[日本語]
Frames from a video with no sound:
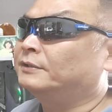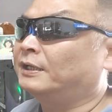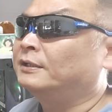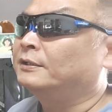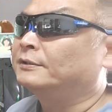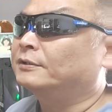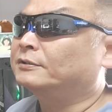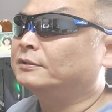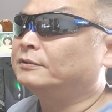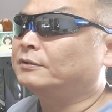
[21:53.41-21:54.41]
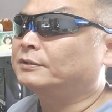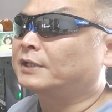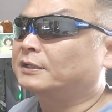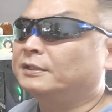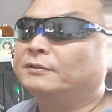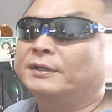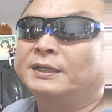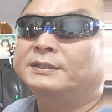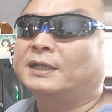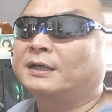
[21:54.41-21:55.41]
ね、そうすると借金の
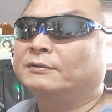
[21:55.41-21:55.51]
返済